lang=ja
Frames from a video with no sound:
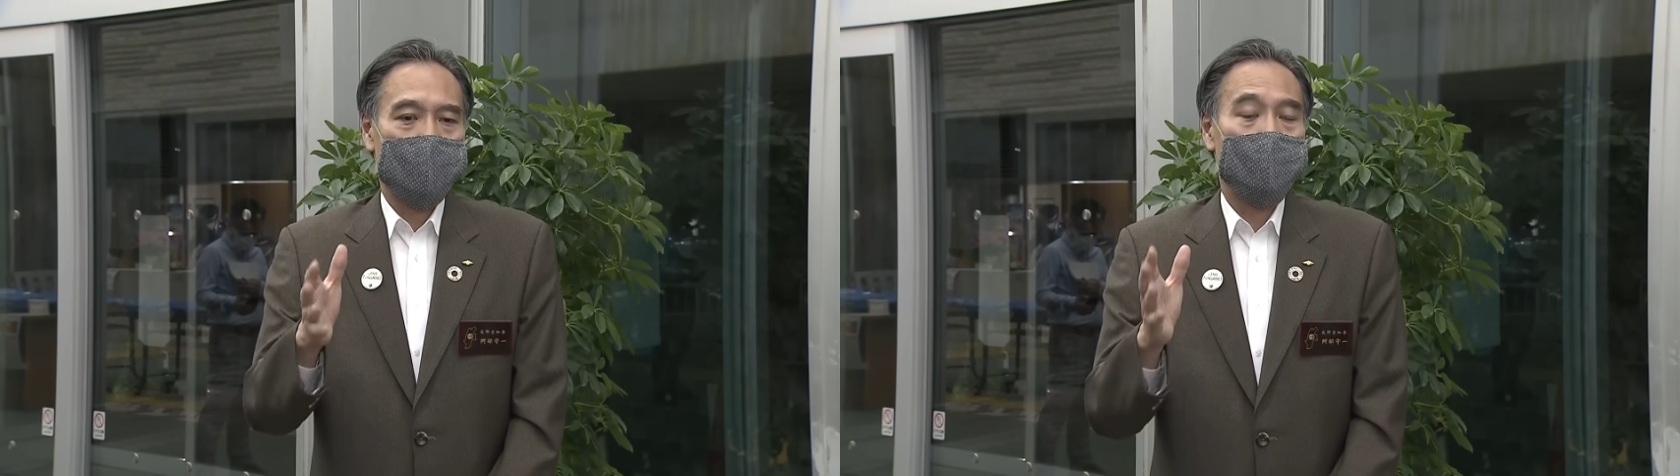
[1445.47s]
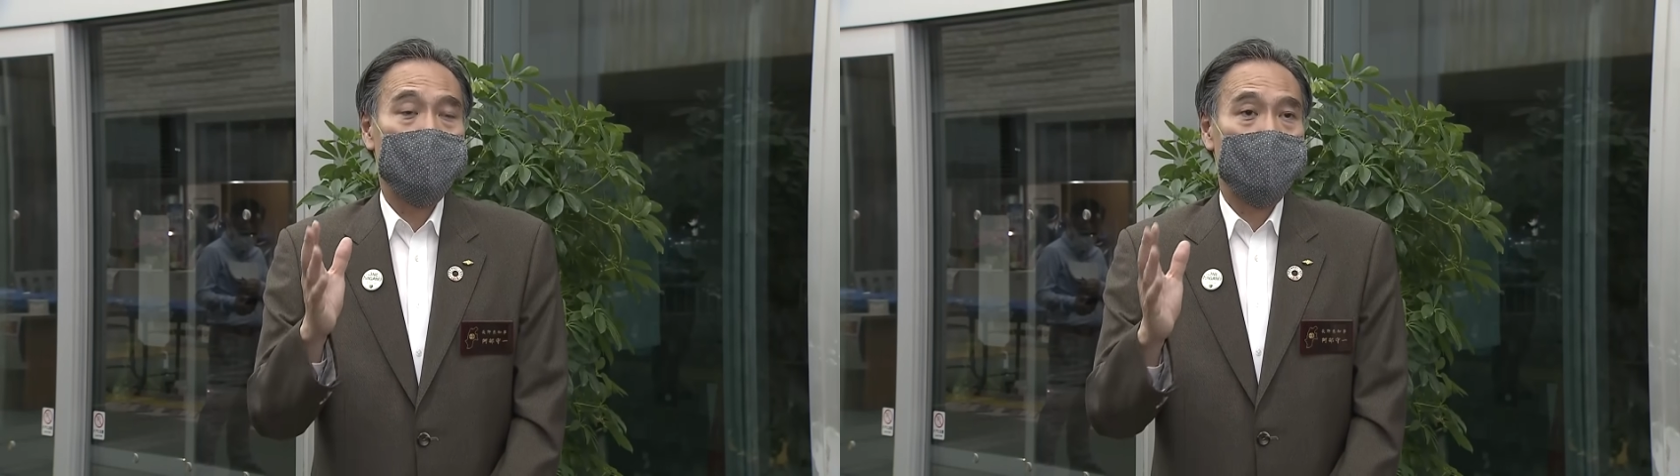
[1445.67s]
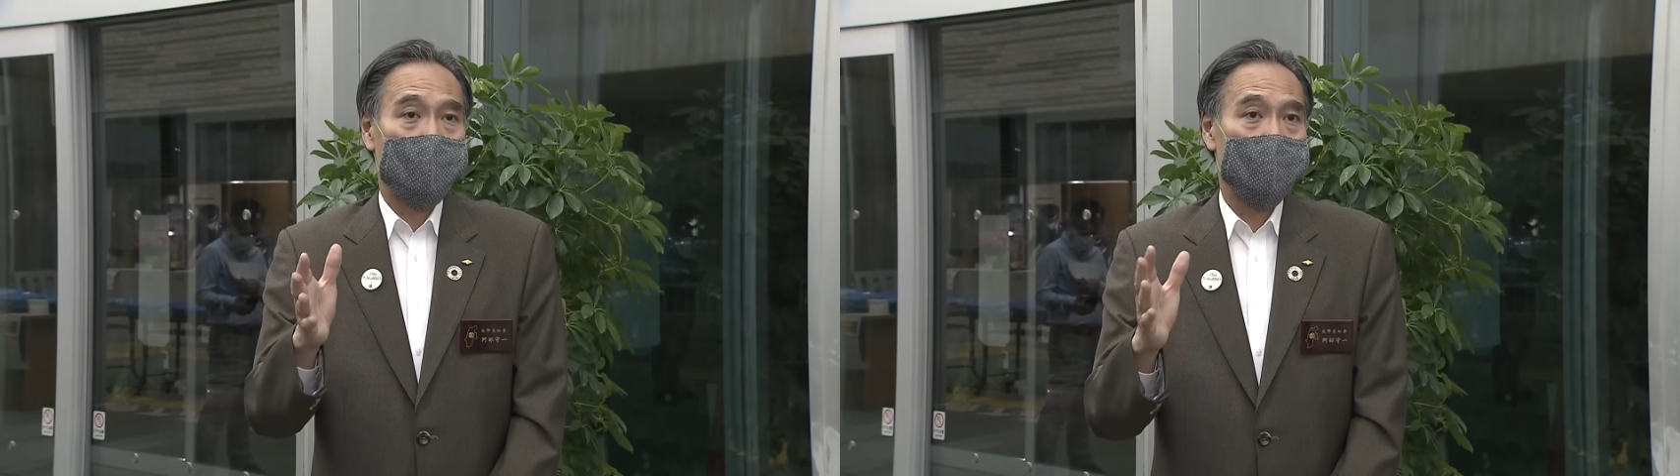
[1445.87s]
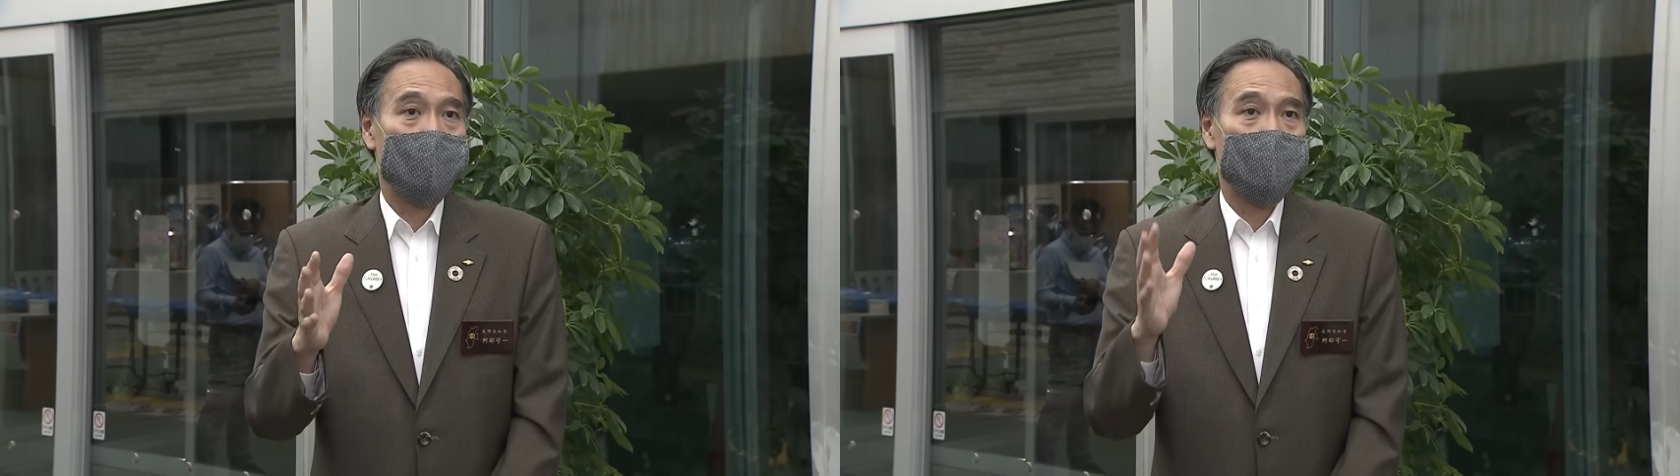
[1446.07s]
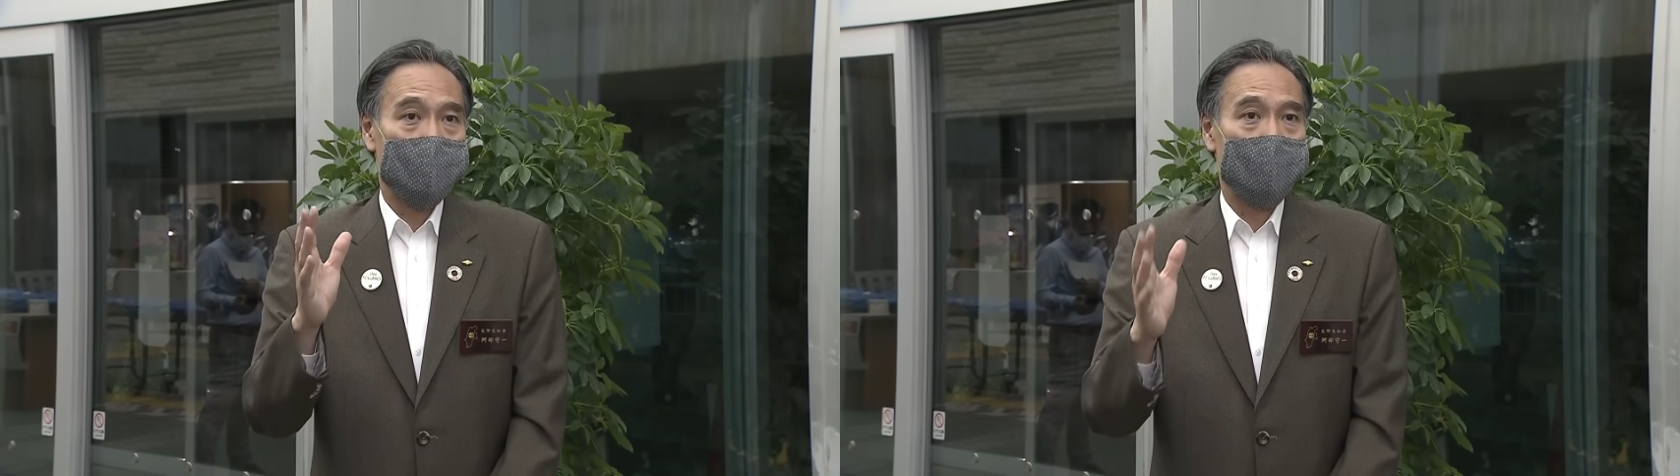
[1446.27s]
まあ、クラスター
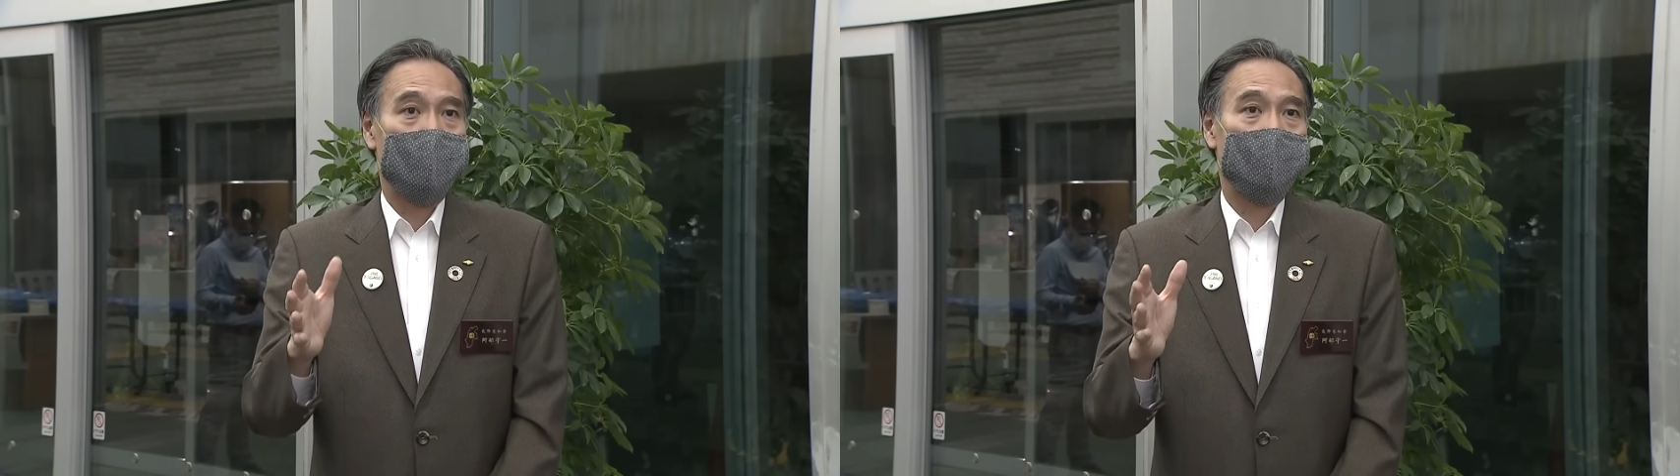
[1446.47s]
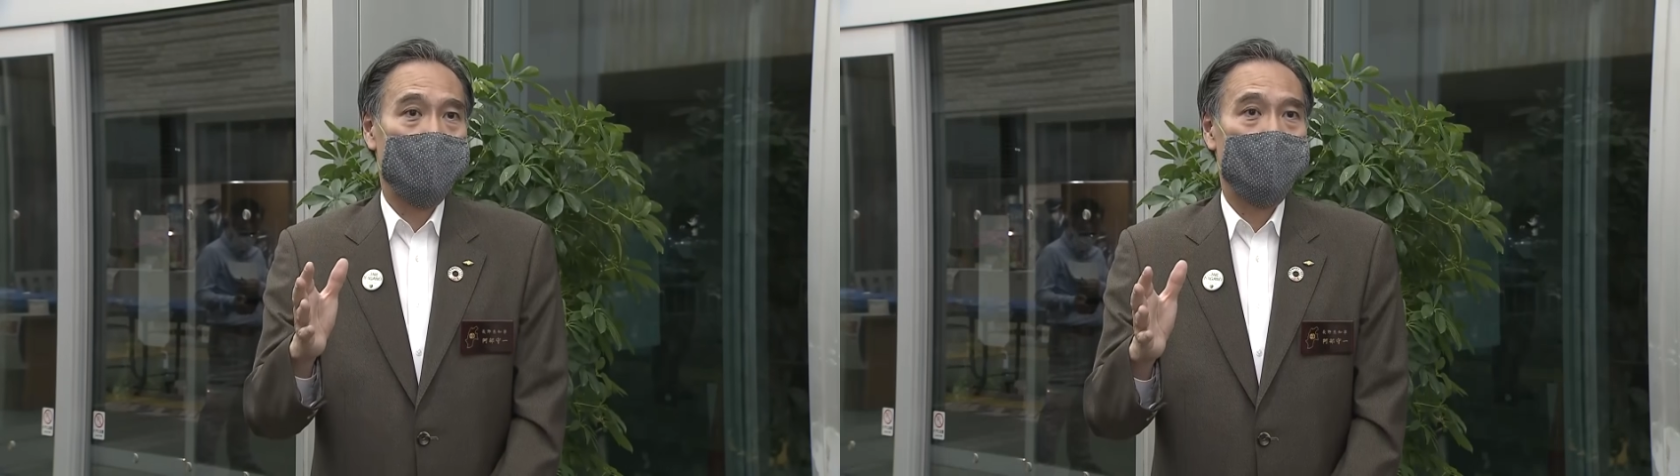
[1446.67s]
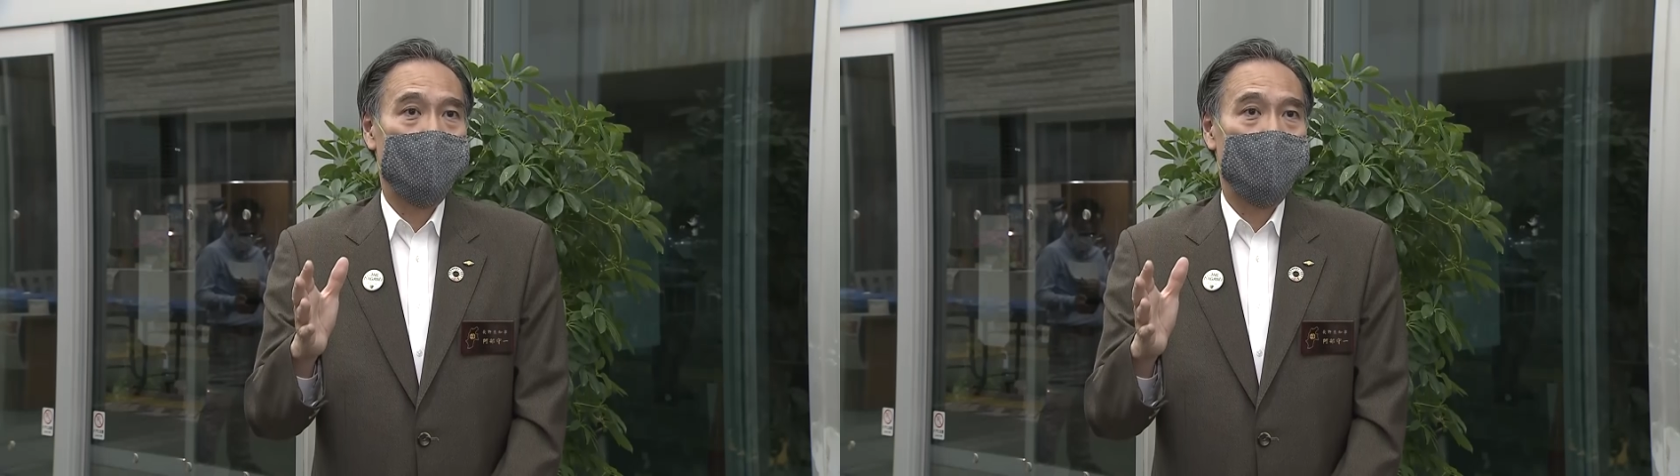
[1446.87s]
の発